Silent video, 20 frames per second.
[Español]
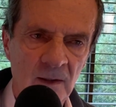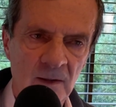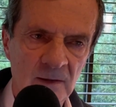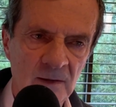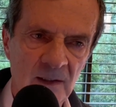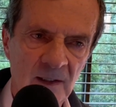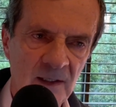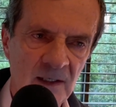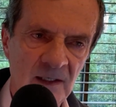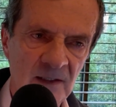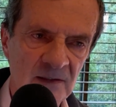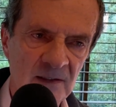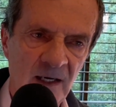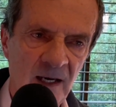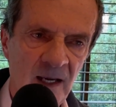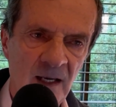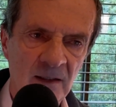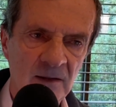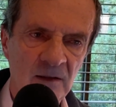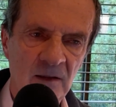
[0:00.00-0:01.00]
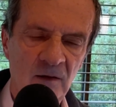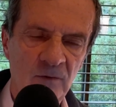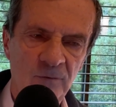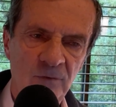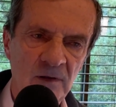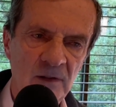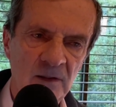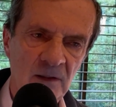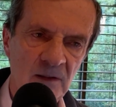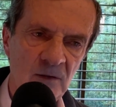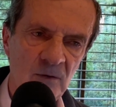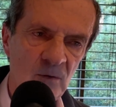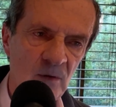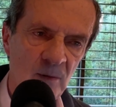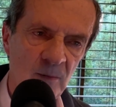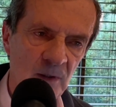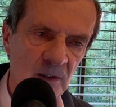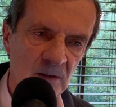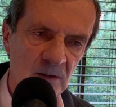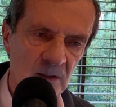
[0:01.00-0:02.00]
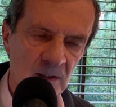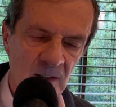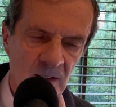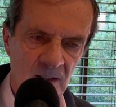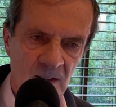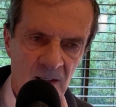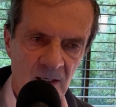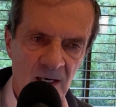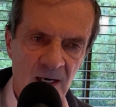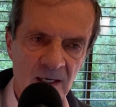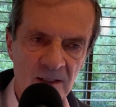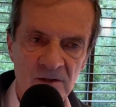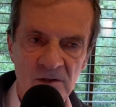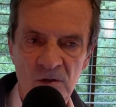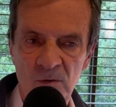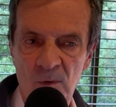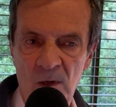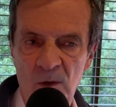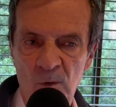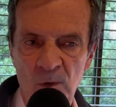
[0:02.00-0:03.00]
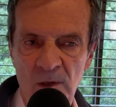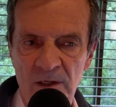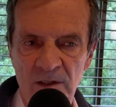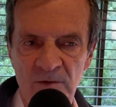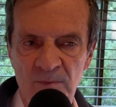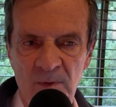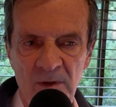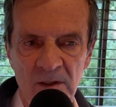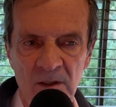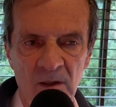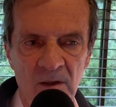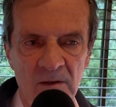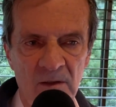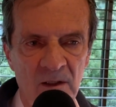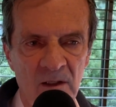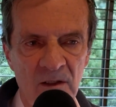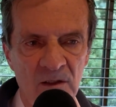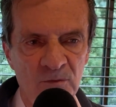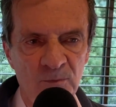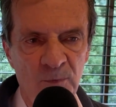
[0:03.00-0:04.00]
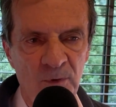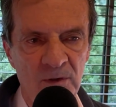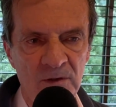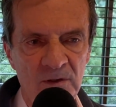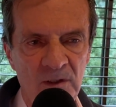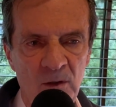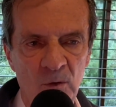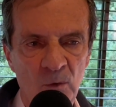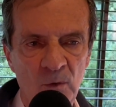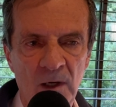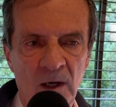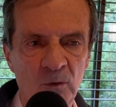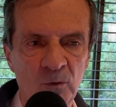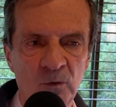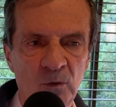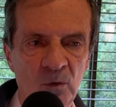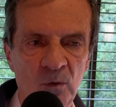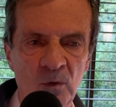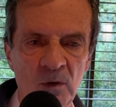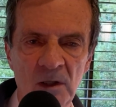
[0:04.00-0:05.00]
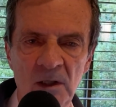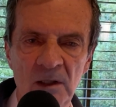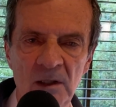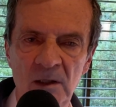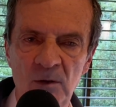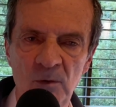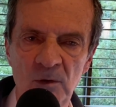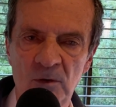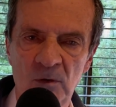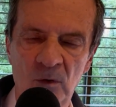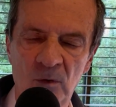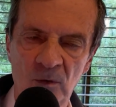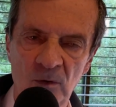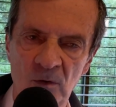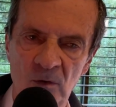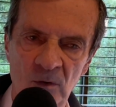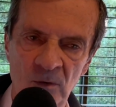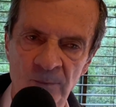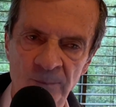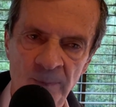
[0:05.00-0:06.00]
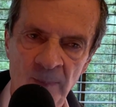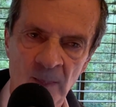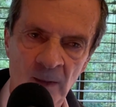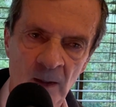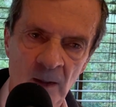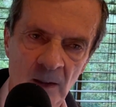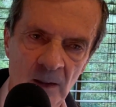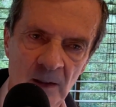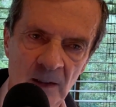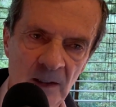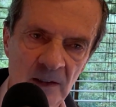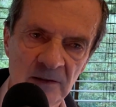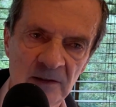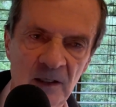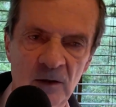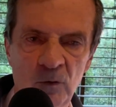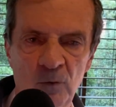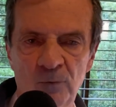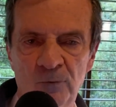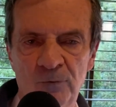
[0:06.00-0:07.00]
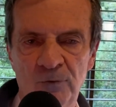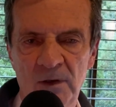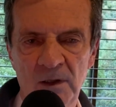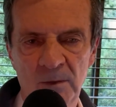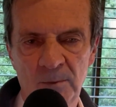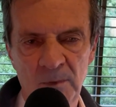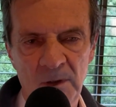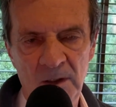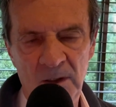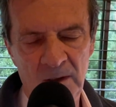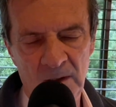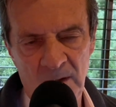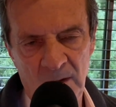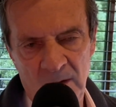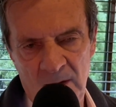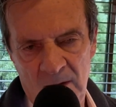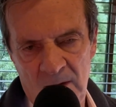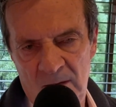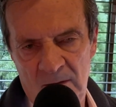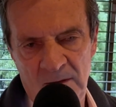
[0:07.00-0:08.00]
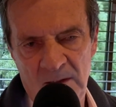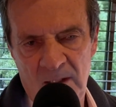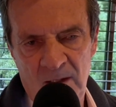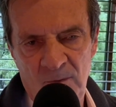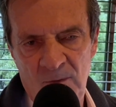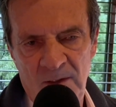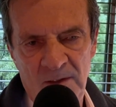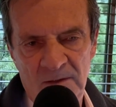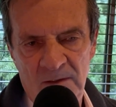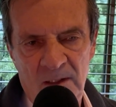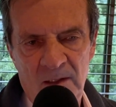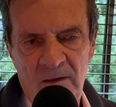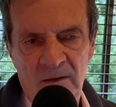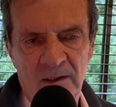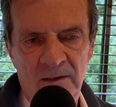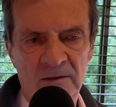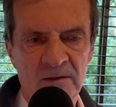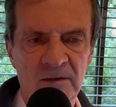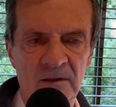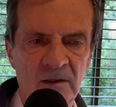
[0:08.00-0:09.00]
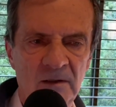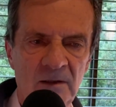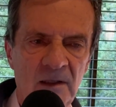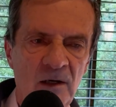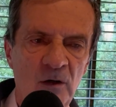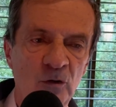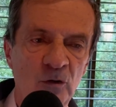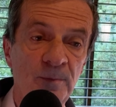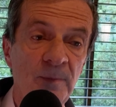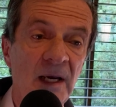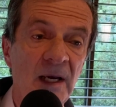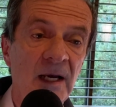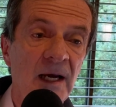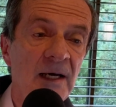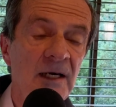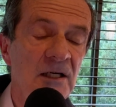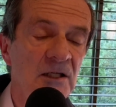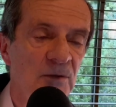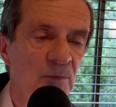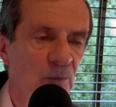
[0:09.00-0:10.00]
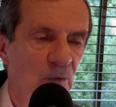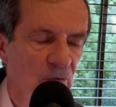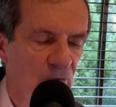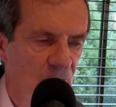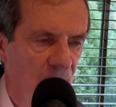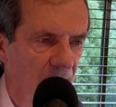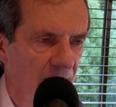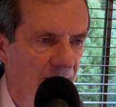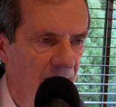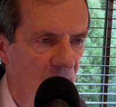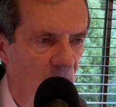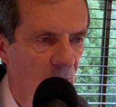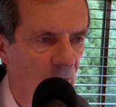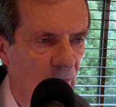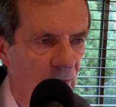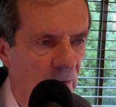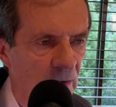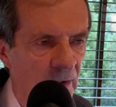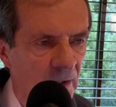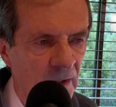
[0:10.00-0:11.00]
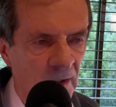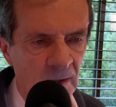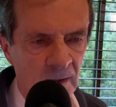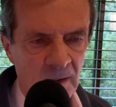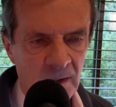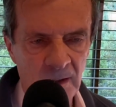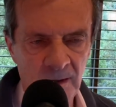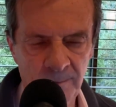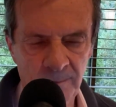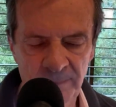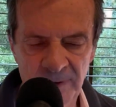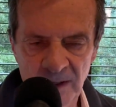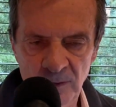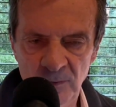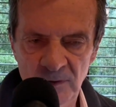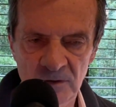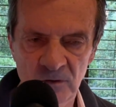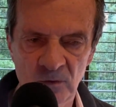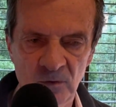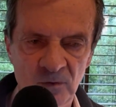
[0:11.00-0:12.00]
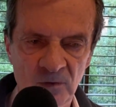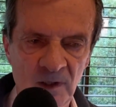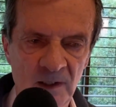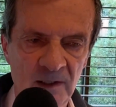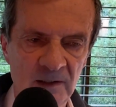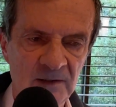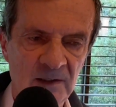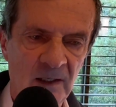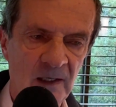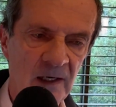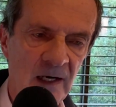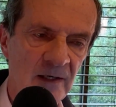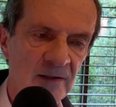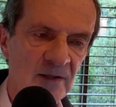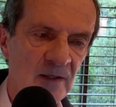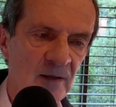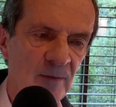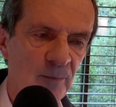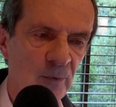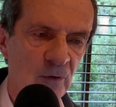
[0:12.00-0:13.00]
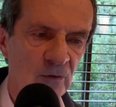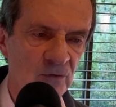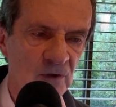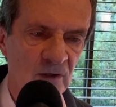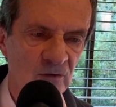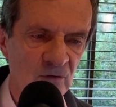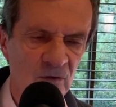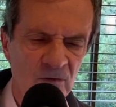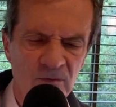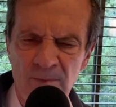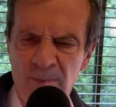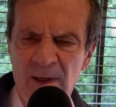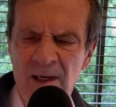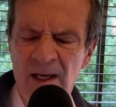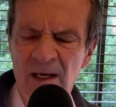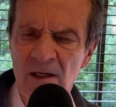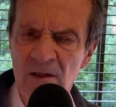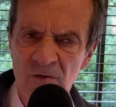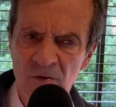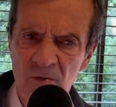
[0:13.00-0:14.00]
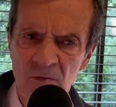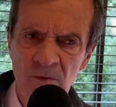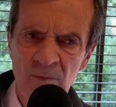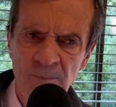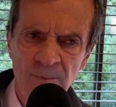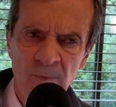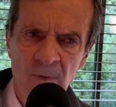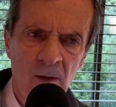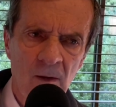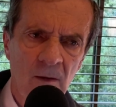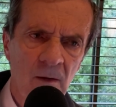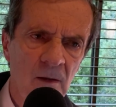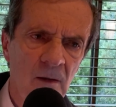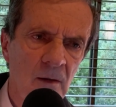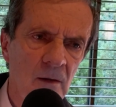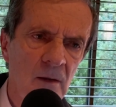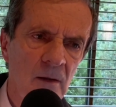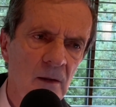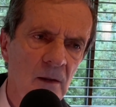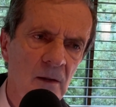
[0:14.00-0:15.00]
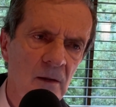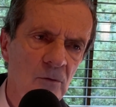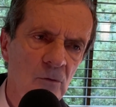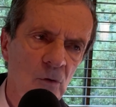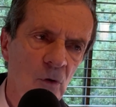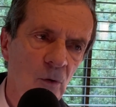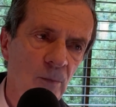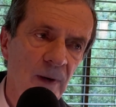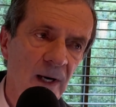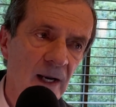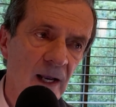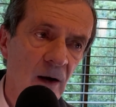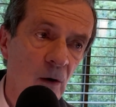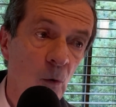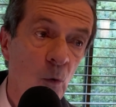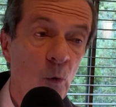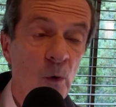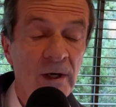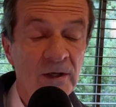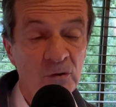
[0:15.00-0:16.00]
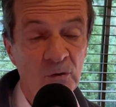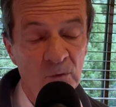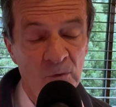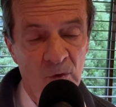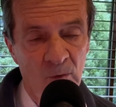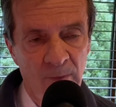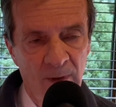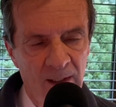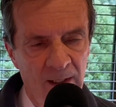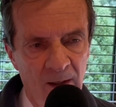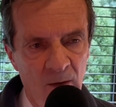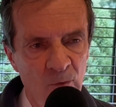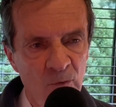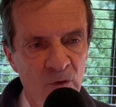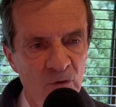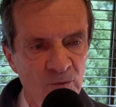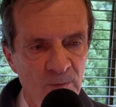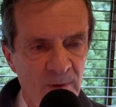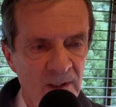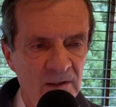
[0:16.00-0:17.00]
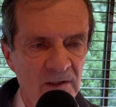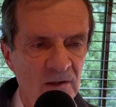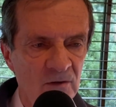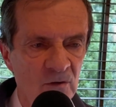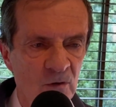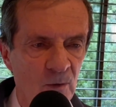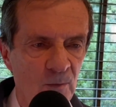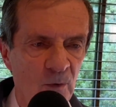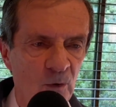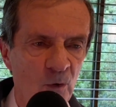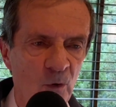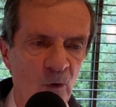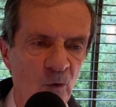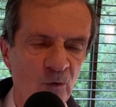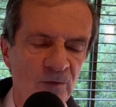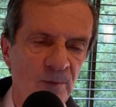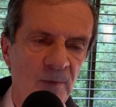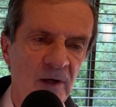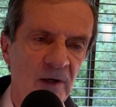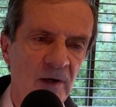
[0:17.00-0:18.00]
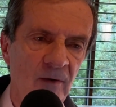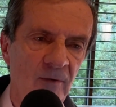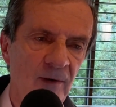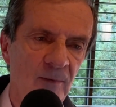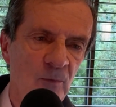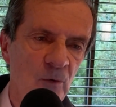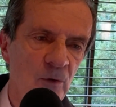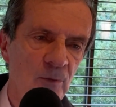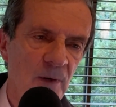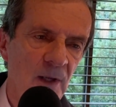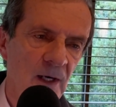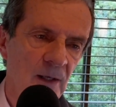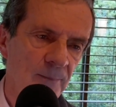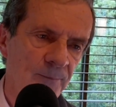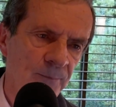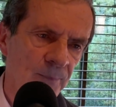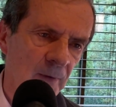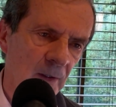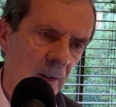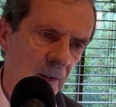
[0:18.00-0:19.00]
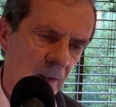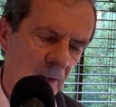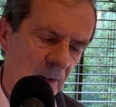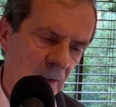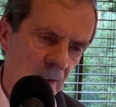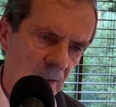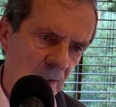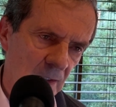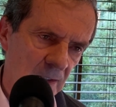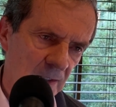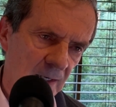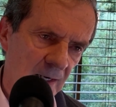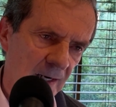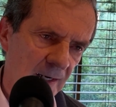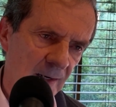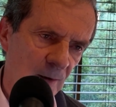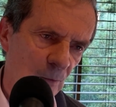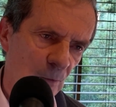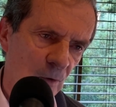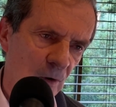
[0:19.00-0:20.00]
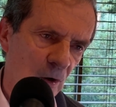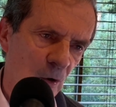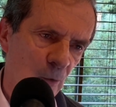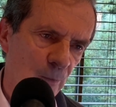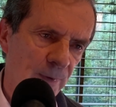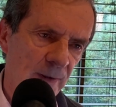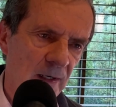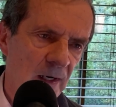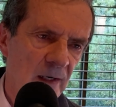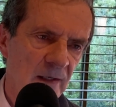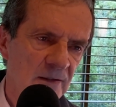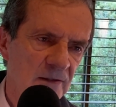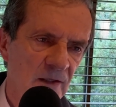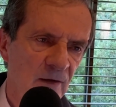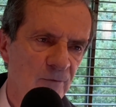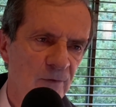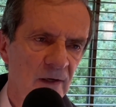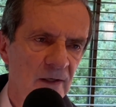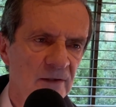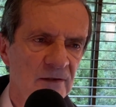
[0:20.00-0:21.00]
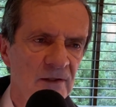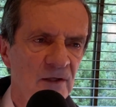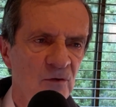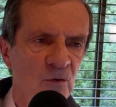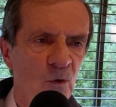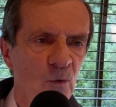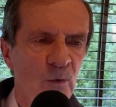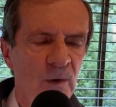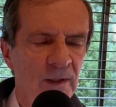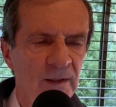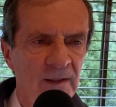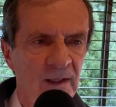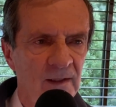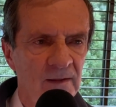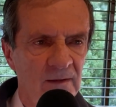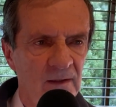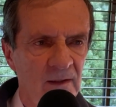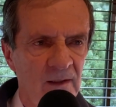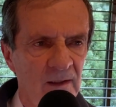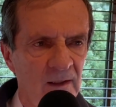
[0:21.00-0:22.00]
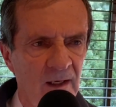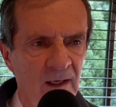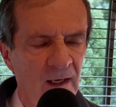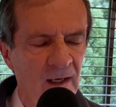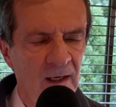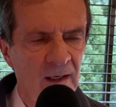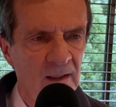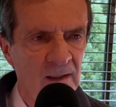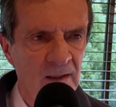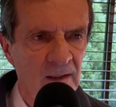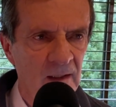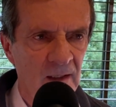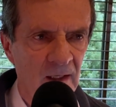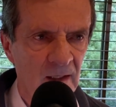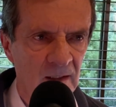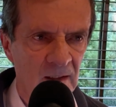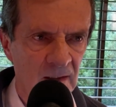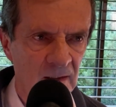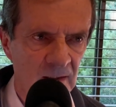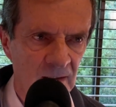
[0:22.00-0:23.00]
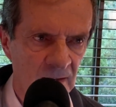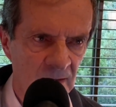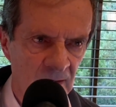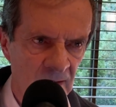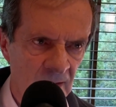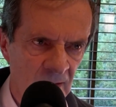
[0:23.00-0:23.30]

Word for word: de que sea definitivamente archivado el expediente después de un auto inhibitorio que se confirme a través de, las, de mecanismos de rigor eh, previstos en esta clase de procesos. Para eso eh, tomará, o eso tomará unos meses, como nos lo explicaba muy bien el gran abogado penalista Francisco Bernate, a quien